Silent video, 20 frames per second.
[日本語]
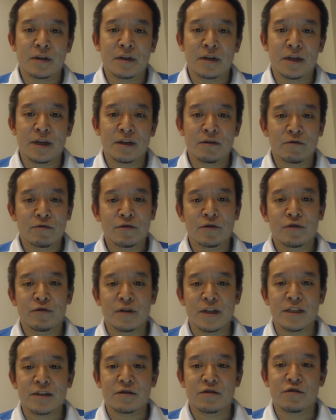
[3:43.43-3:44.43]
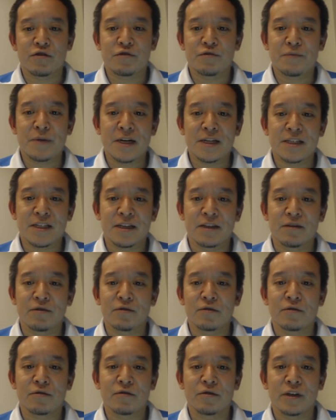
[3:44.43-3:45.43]
え得票率9%
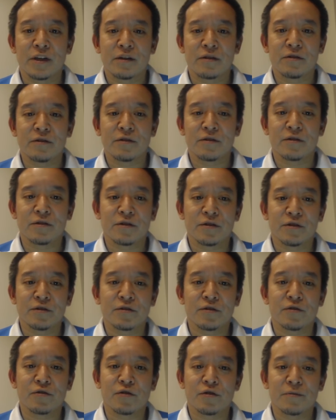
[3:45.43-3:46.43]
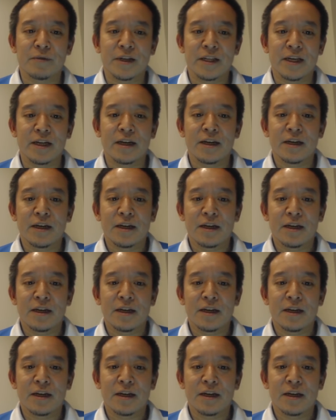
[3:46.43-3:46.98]
を超えるというところまで、